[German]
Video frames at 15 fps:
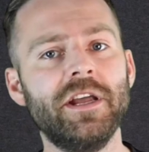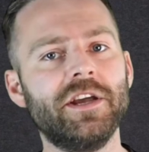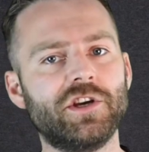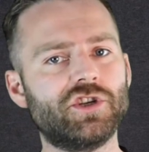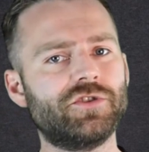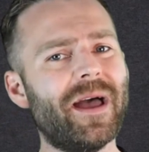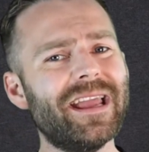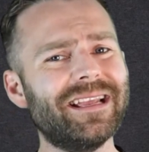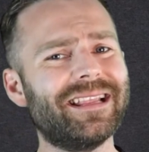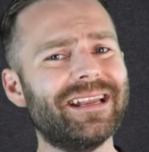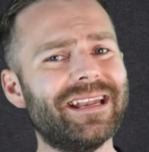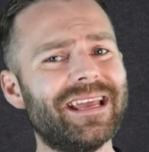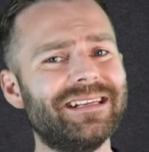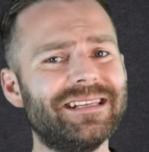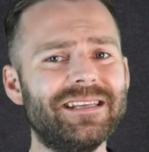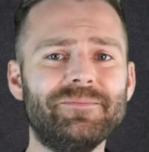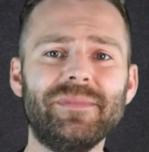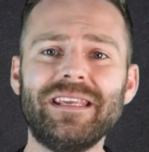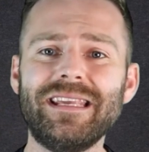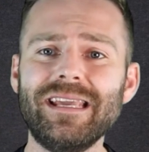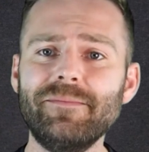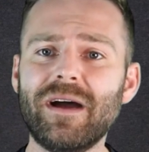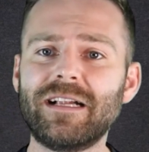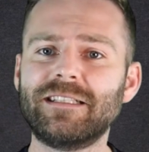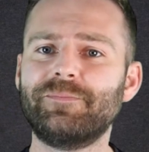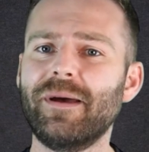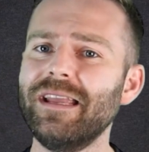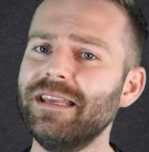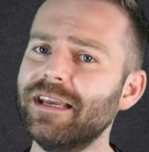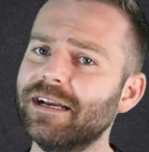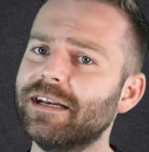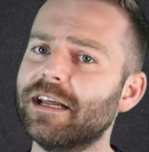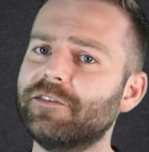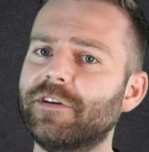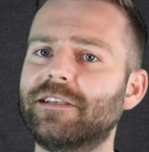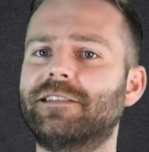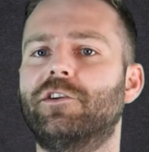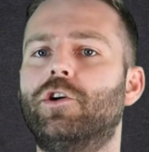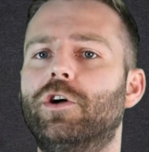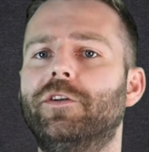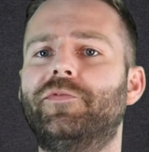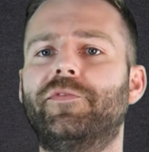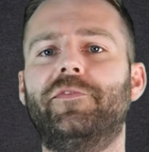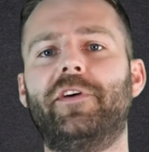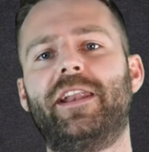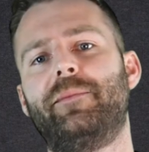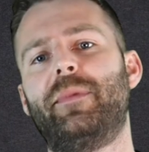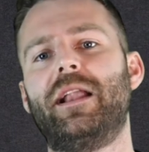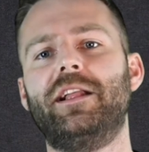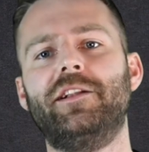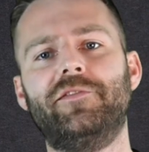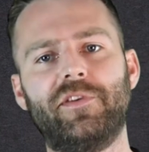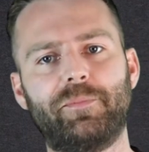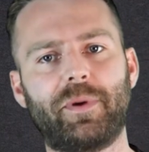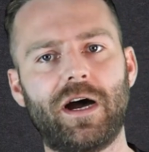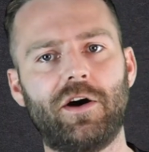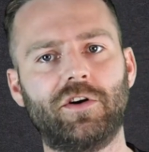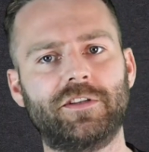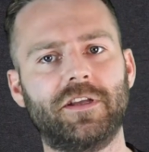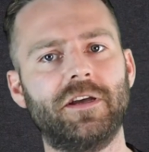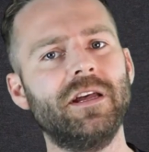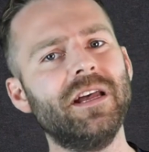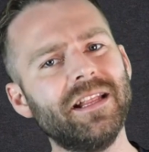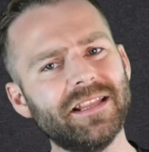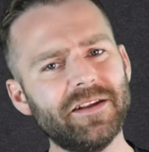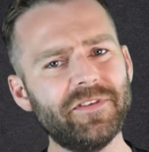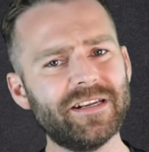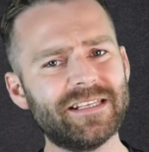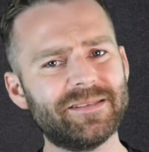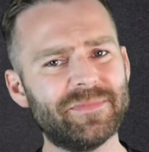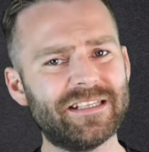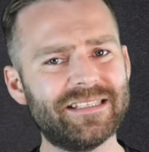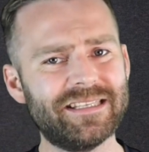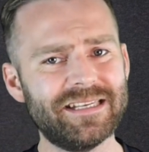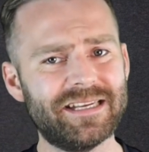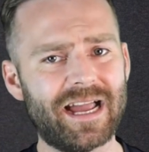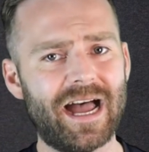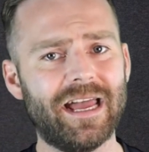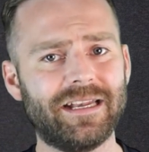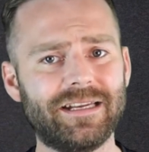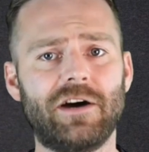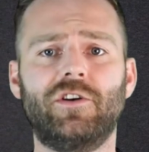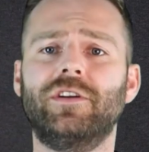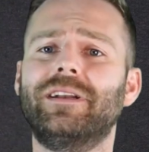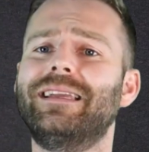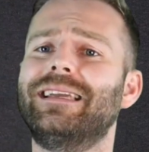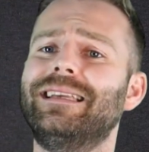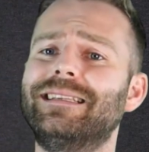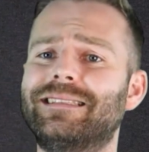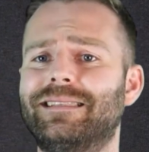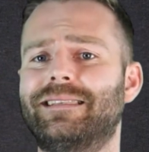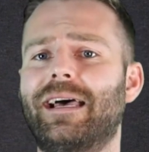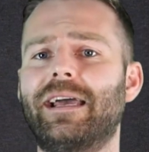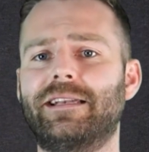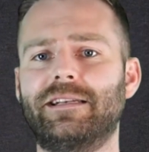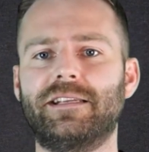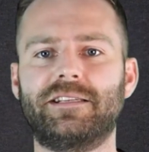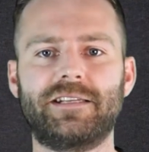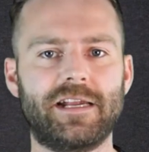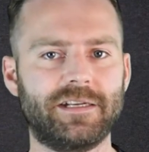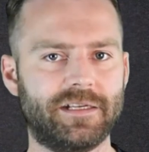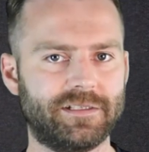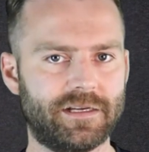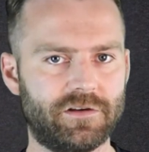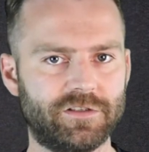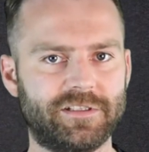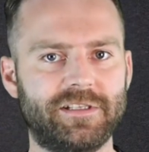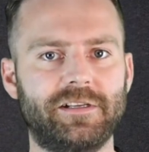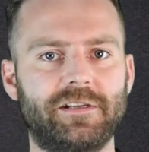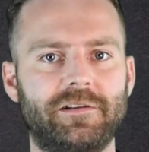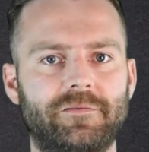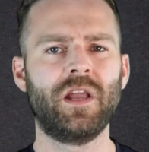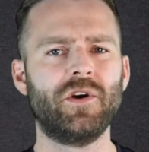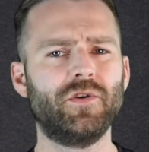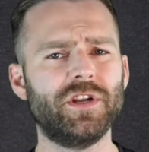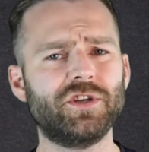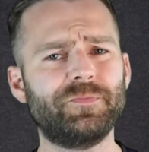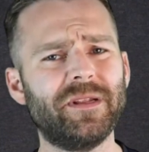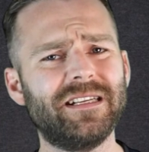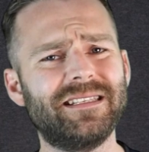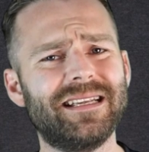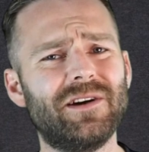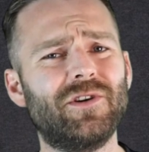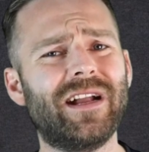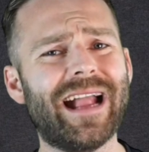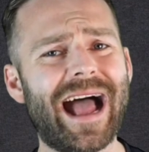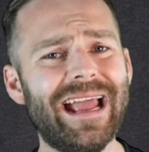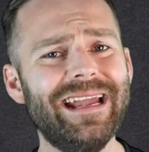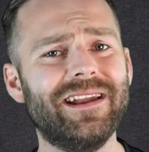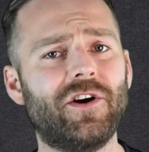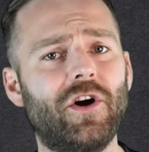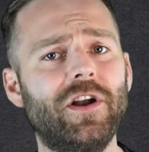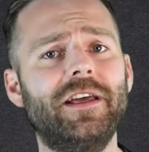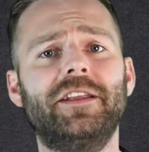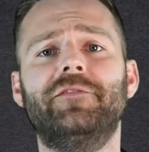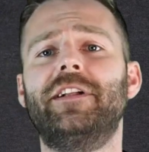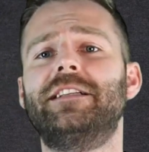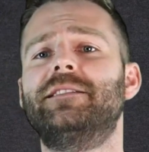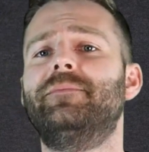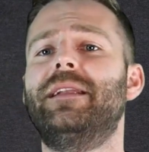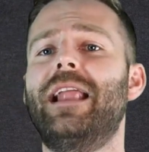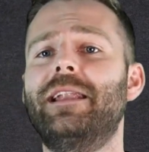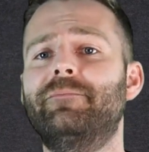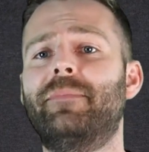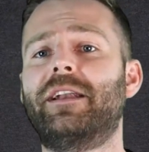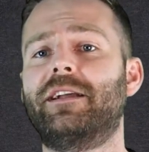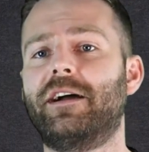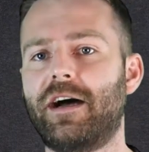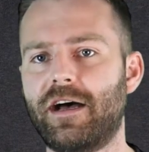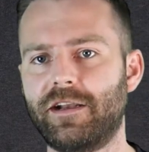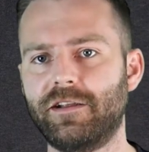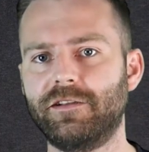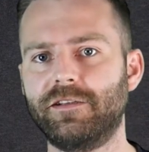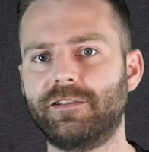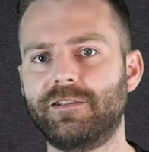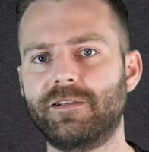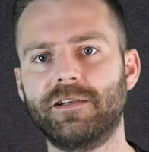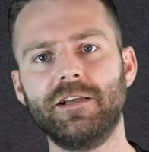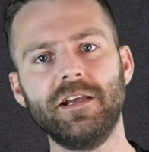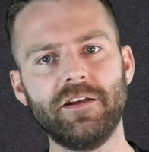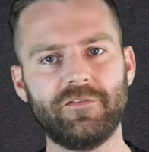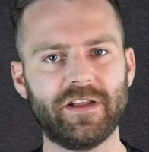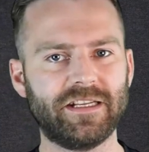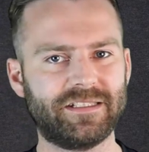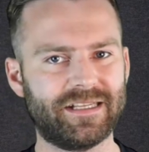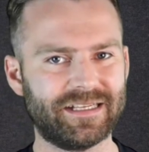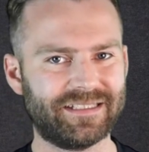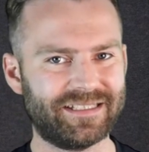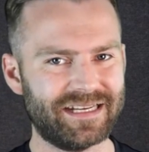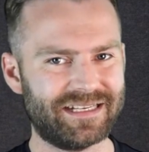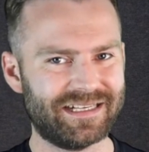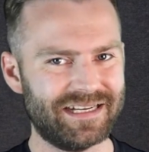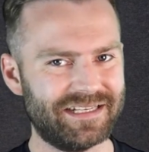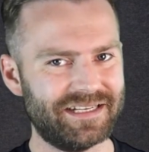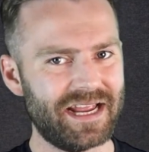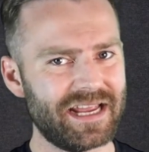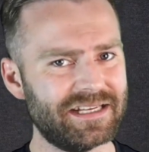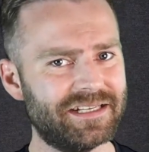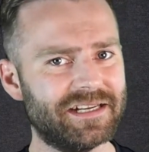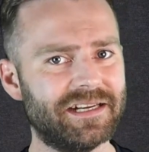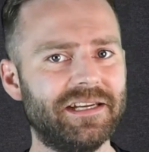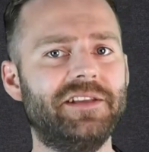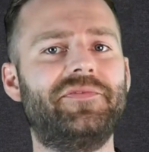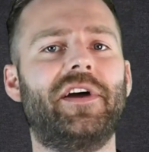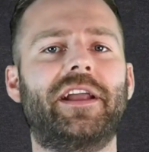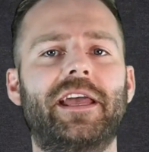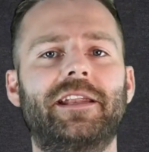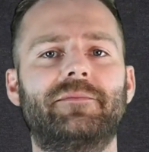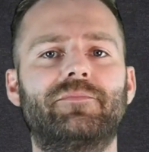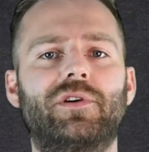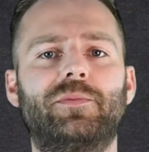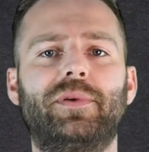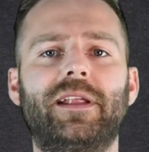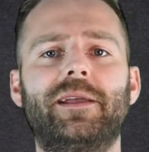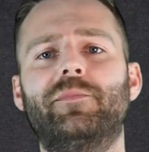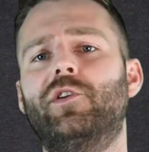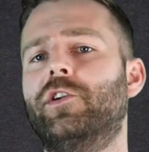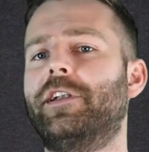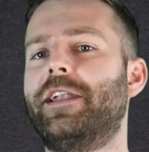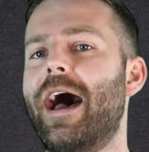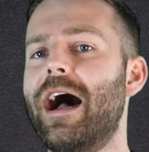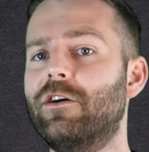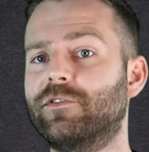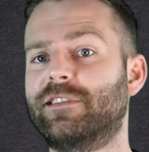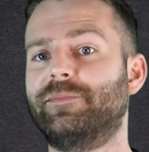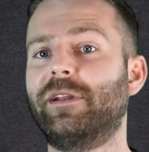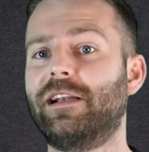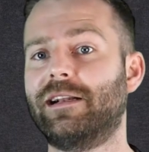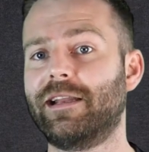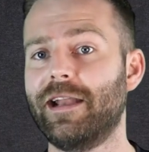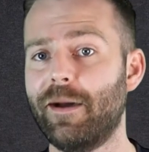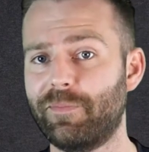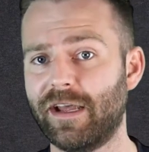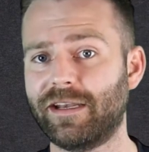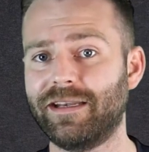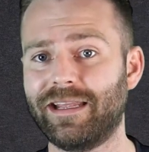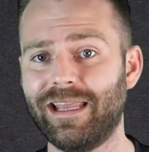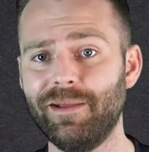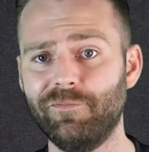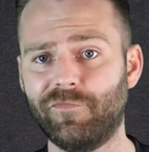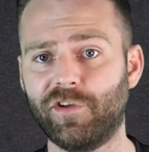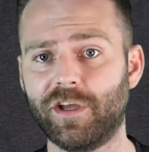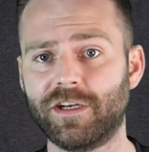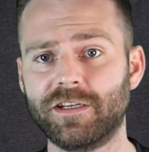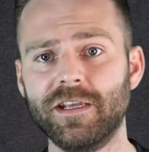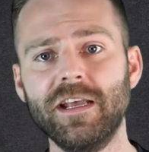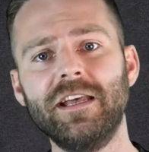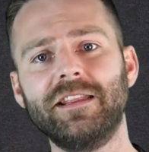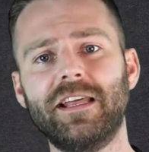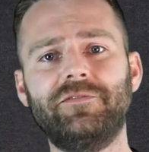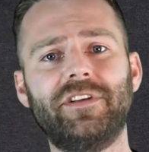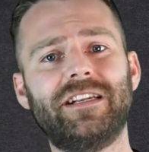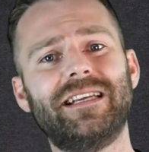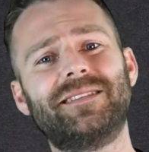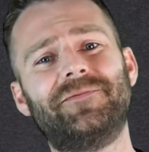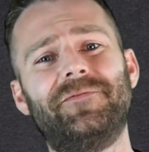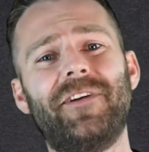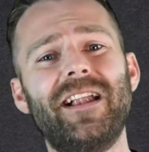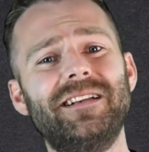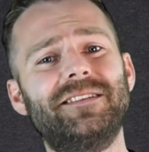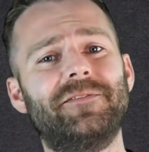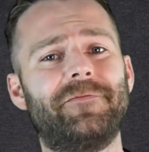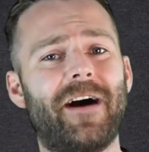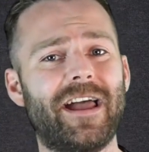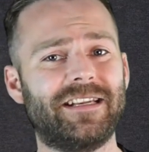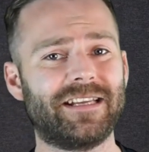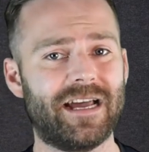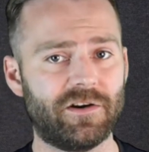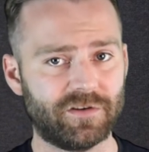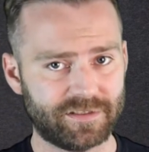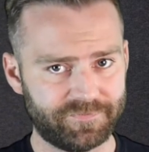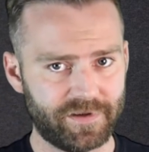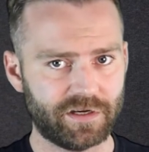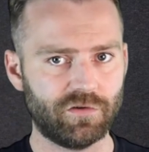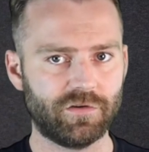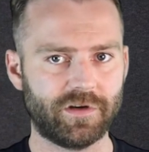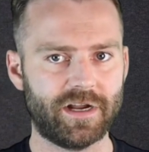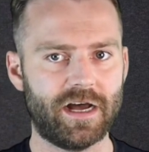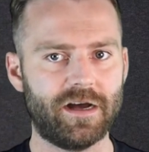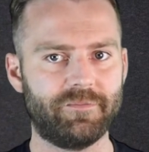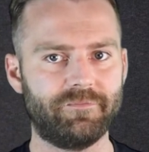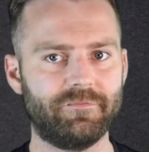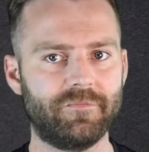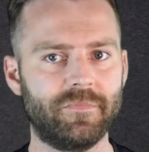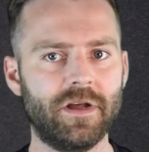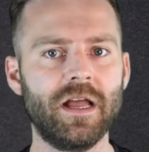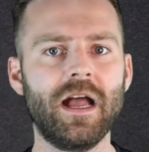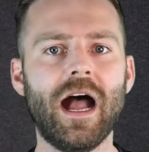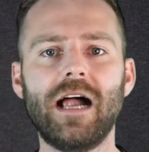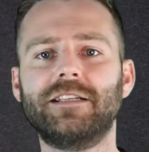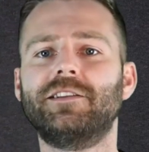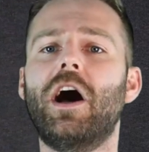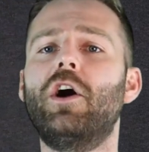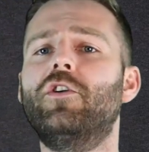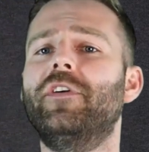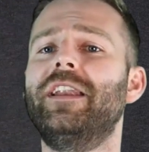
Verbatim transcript: geschweige denn hätte ihm jemals bei irgendetwas geholfen, wenn er mal Hilfe brauchte, dann wird es mit Sicherheit auch in Krisenzeiten nicht anders aussehen. Und da spielt es auch keine Rolle, in welchem Land man gerade ist. Wenn es tatsächlich echte Lieferkettenprobleme und Nahrungsmittelknappheiten geben wird, dann wird das weltweite Auswirkungen haben. Also auch wenn ihr